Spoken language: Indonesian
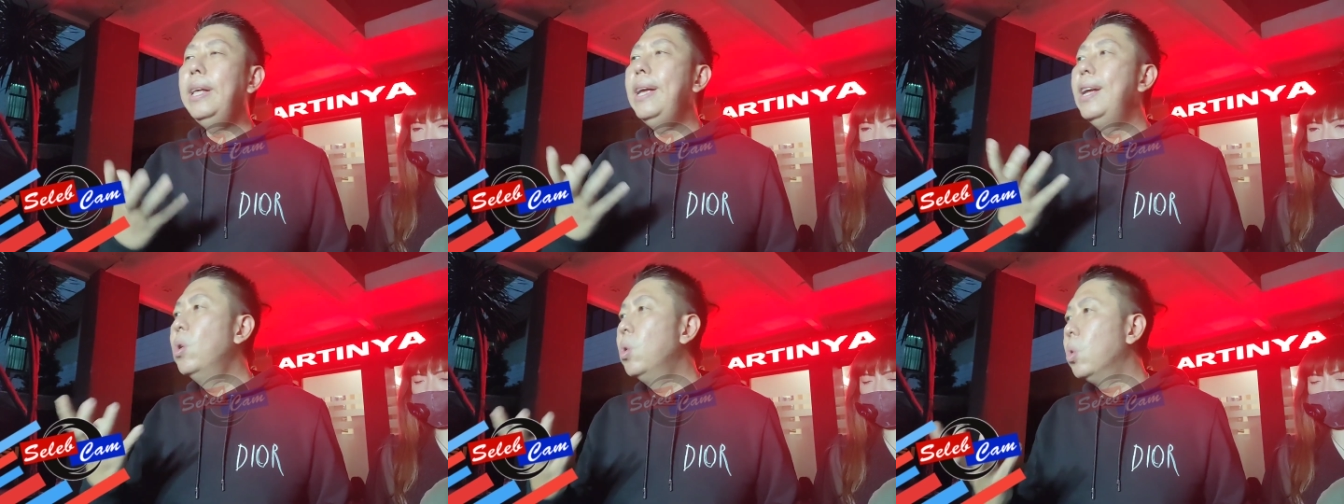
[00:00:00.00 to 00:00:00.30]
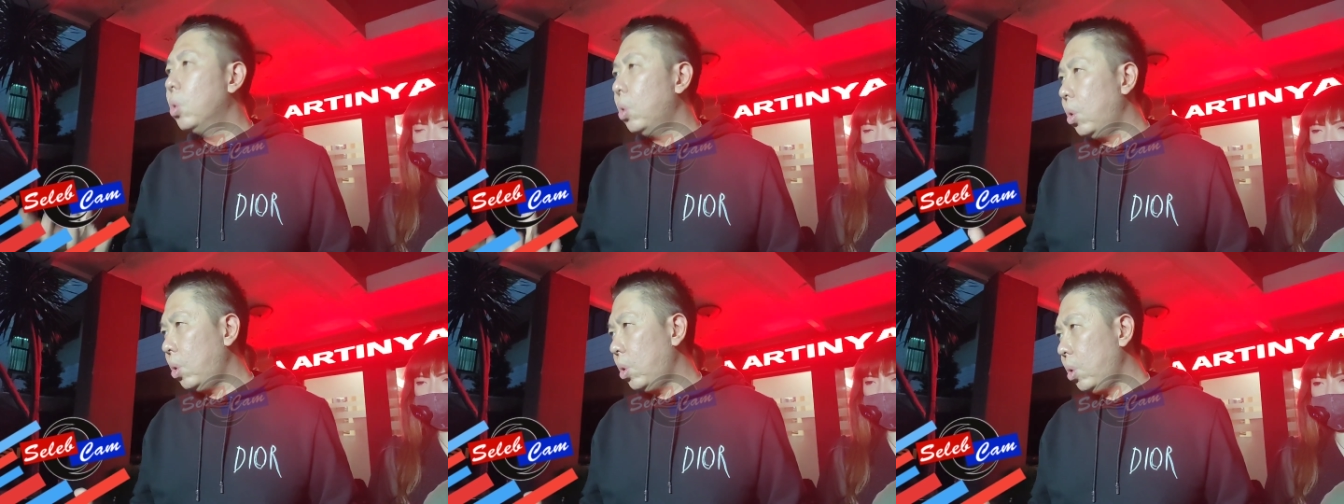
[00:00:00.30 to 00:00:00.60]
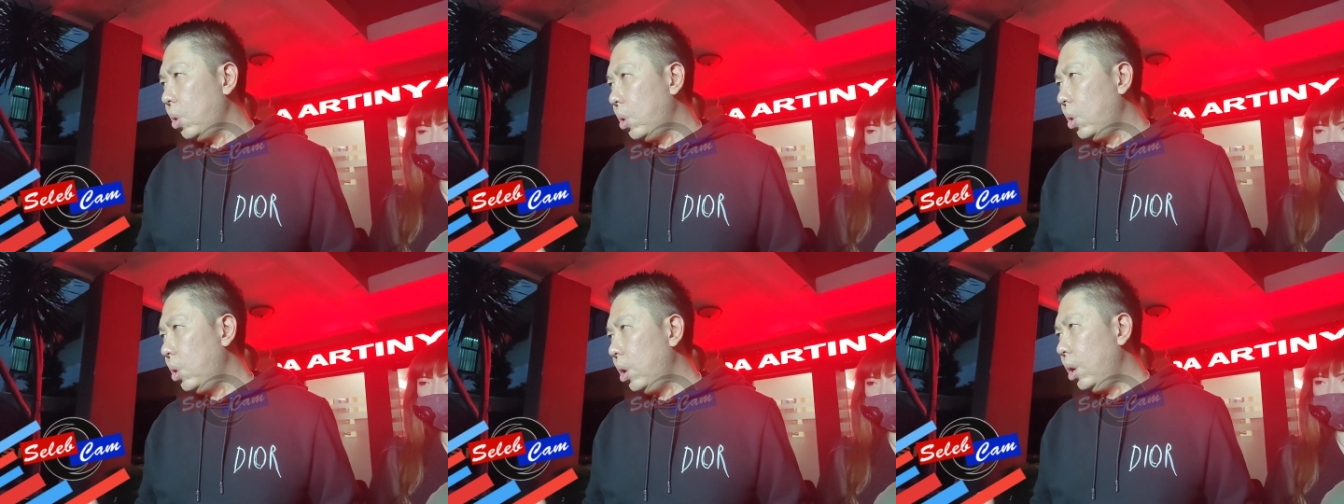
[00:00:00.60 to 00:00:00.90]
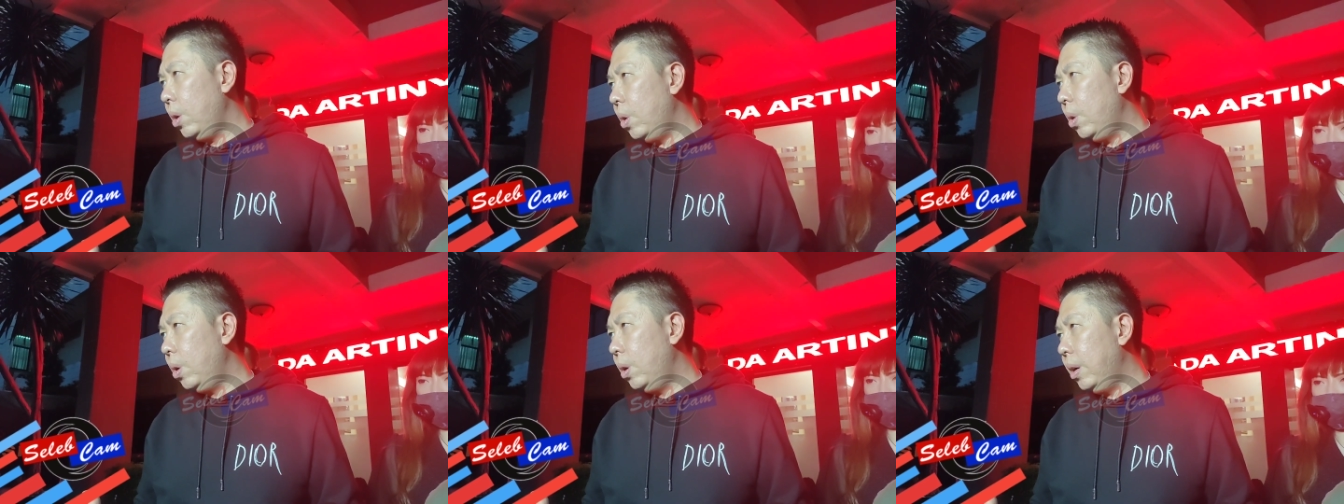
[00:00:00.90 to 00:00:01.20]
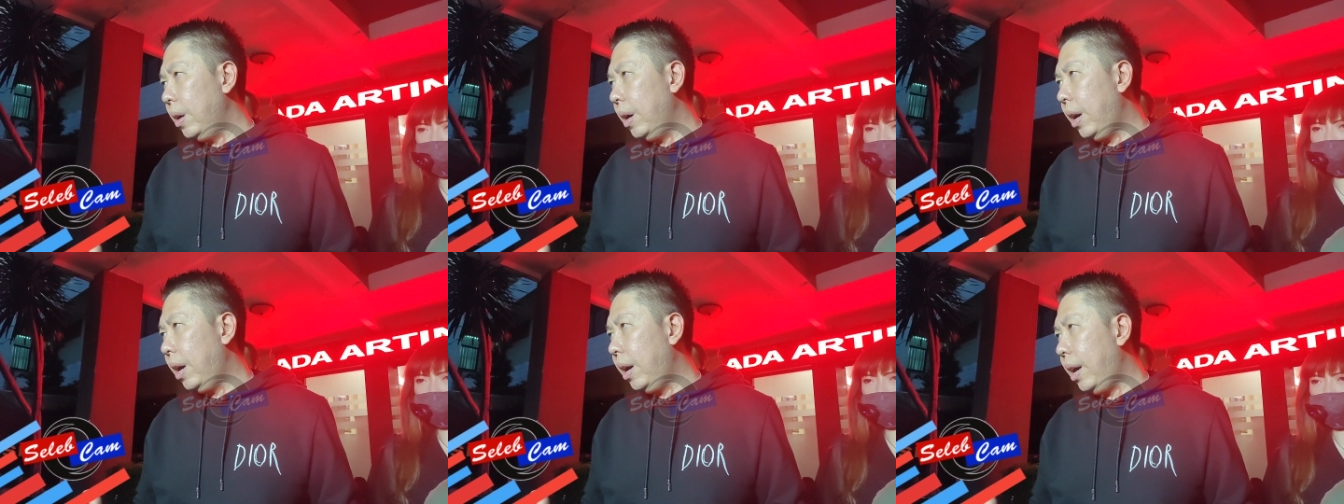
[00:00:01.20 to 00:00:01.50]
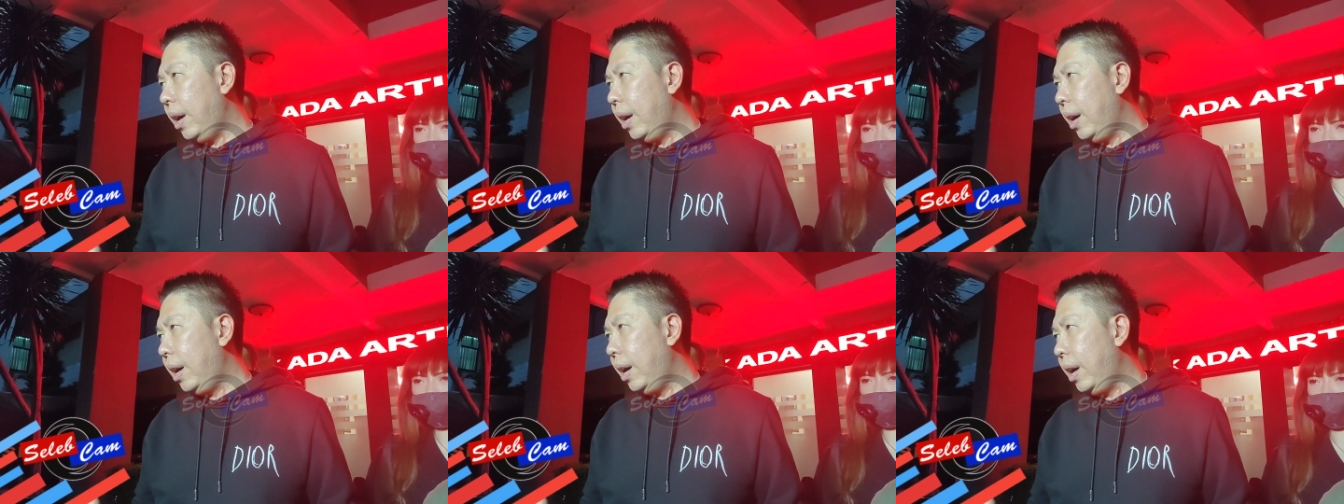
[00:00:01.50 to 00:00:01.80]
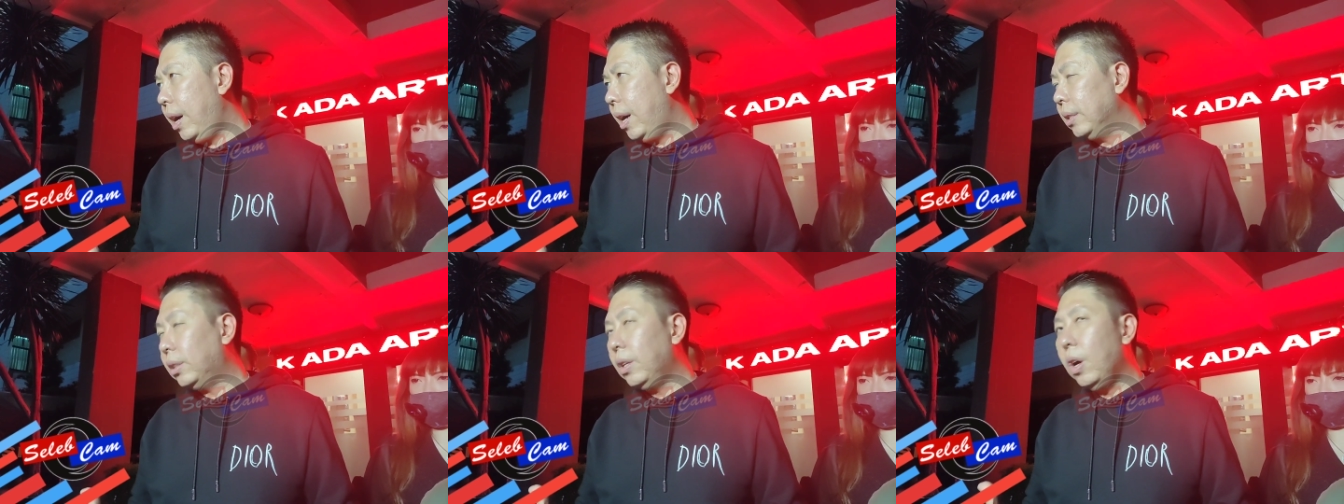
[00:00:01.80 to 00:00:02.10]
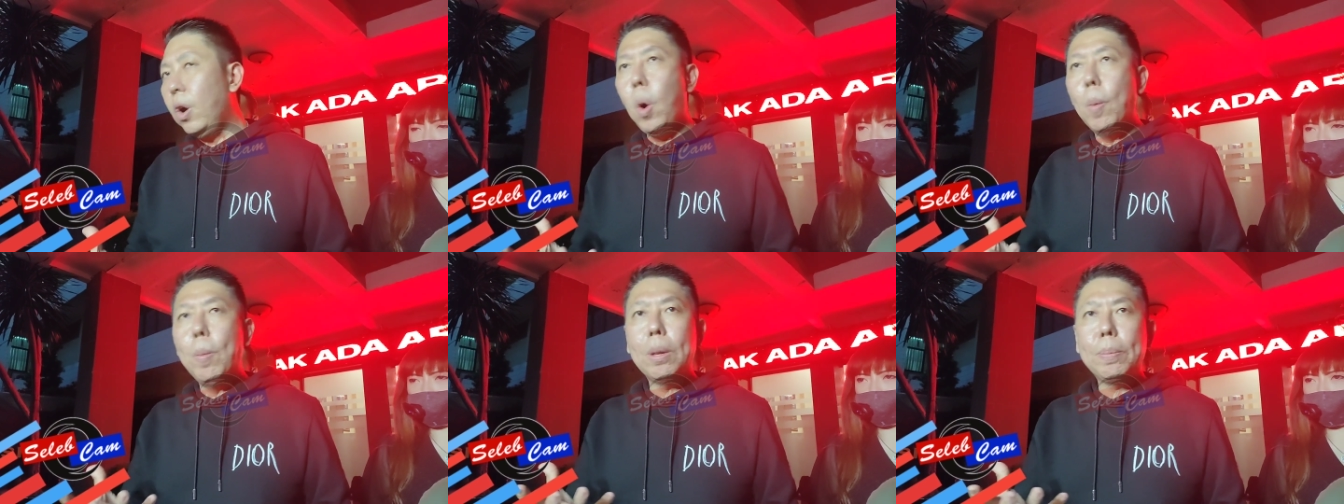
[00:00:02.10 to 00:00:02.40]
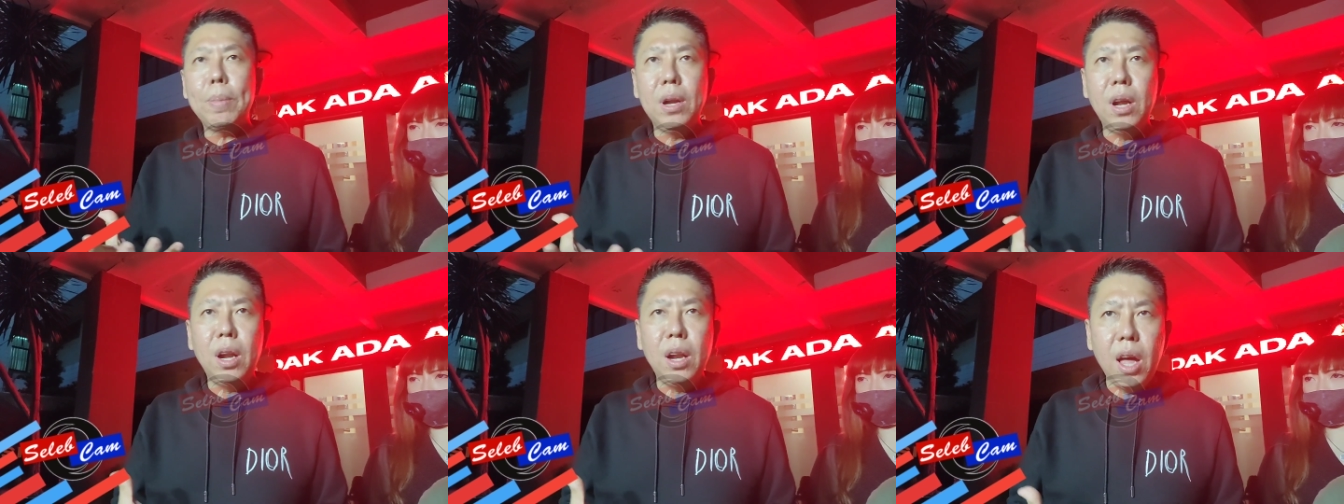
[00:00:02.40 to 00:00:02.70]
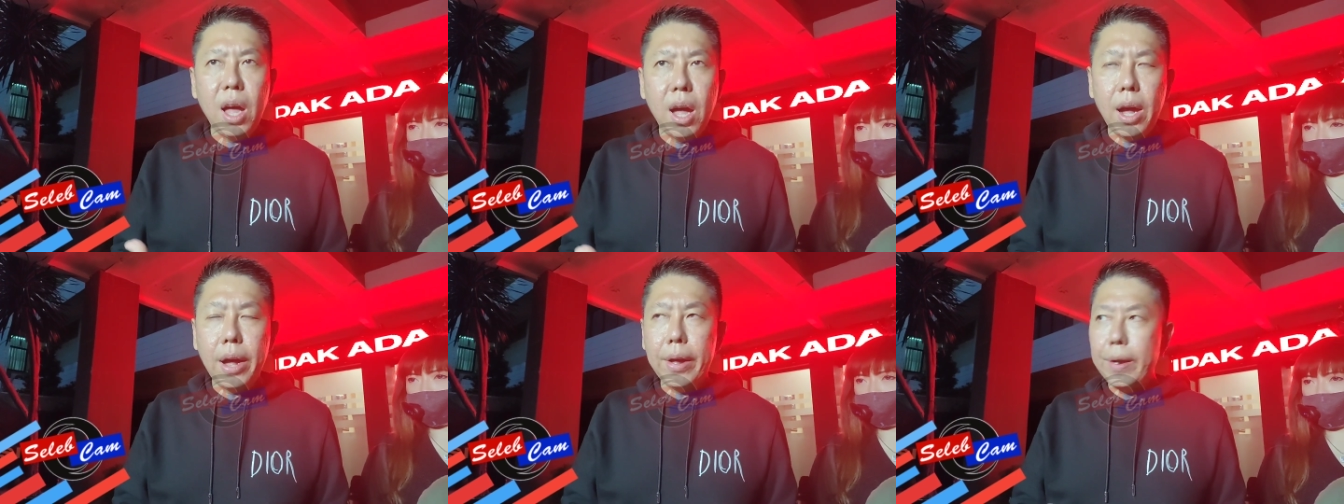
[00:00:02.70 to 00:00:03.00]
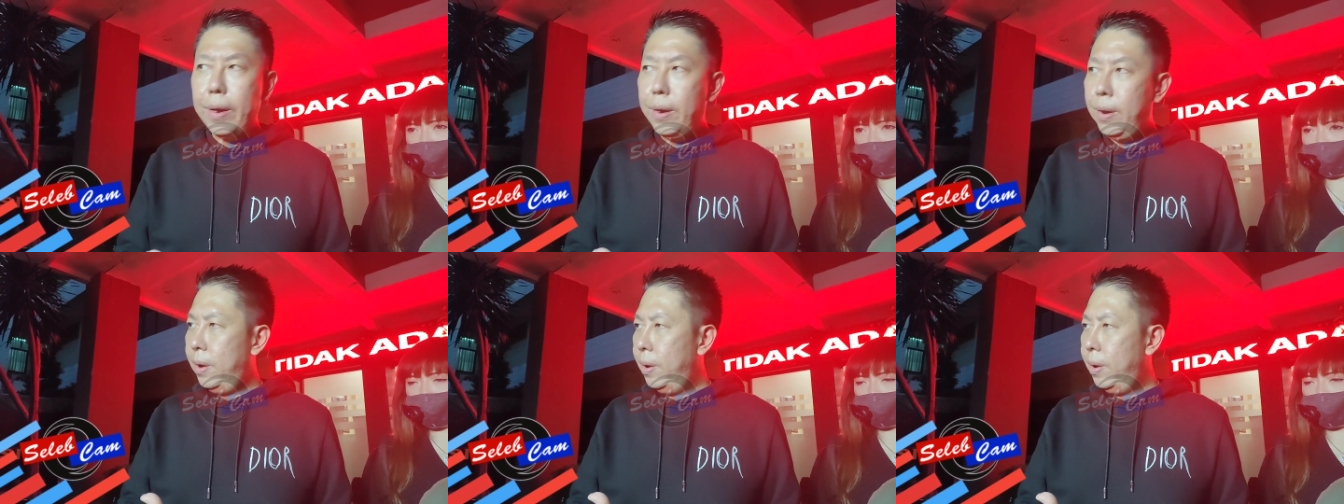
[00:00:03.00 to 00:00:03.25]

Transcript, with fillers: tidur atau obat penenang.